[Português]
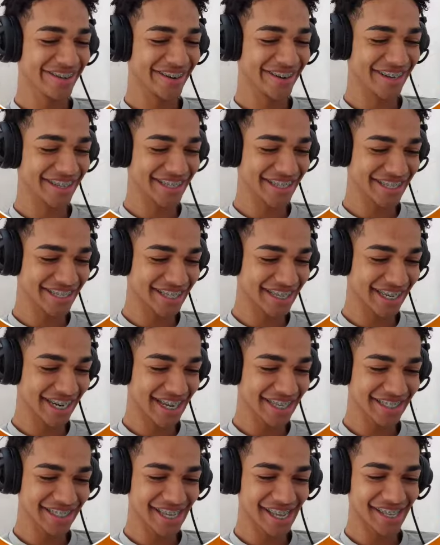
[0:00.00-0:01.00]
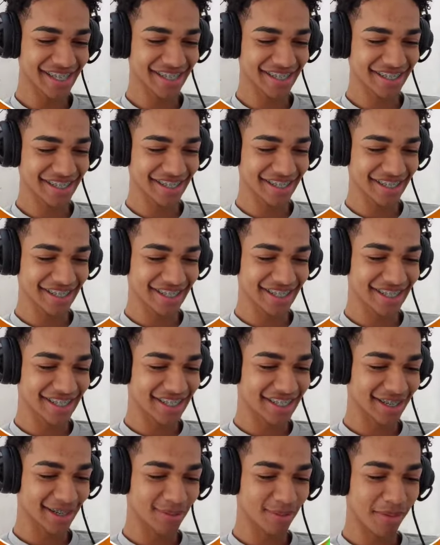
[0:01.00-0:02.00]
Nossa, ia ser engraçado.
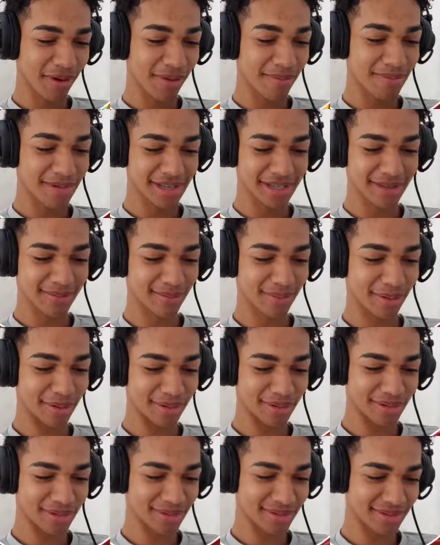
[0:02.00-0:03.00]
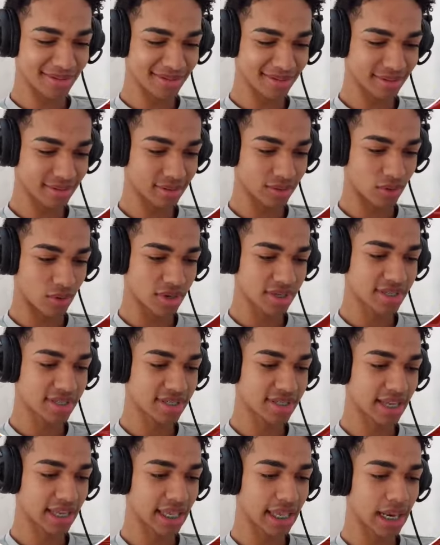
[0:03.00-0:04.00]
Bob Esponjo.
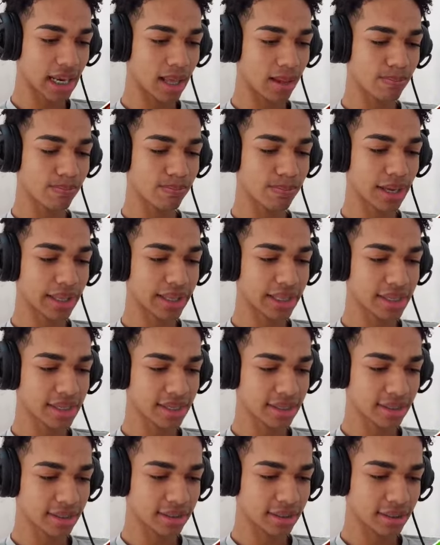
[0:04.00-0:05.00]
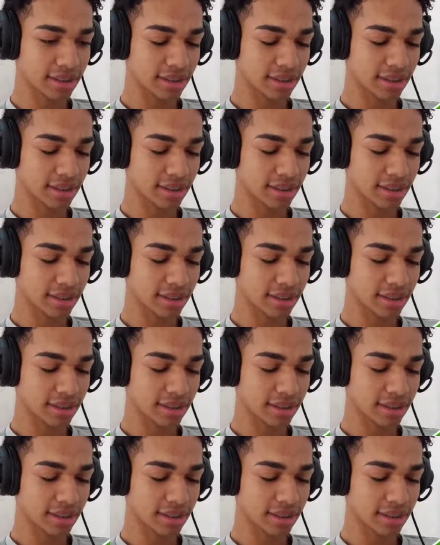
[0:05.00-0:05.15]
Nossa, que lapada de.